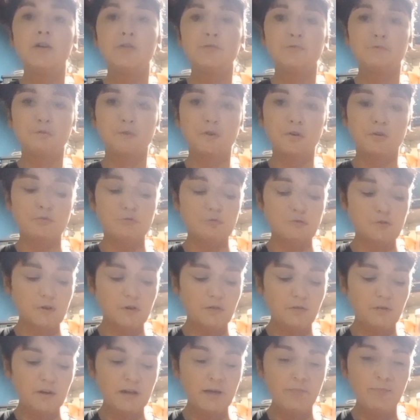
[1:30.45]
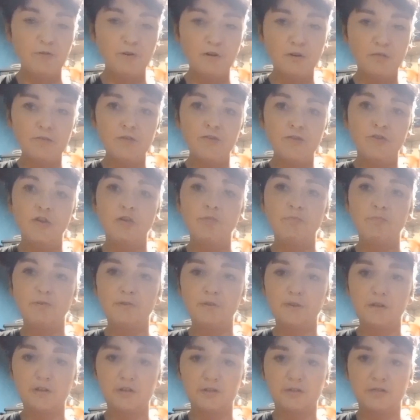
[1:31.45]
drugi gruszkowo-jabłkowy, no i po
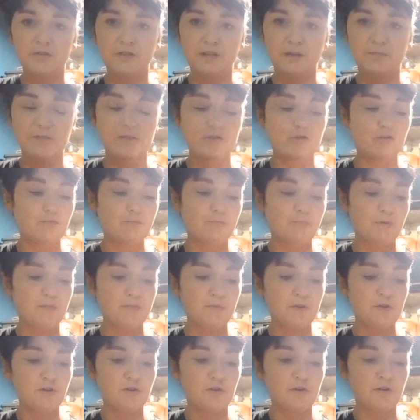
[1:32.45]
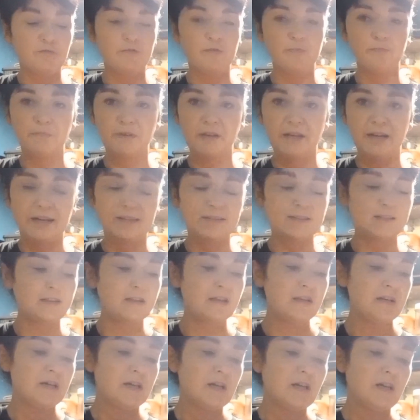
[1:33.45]
to jeszcze wziąłam sok pomidorowy pikantny.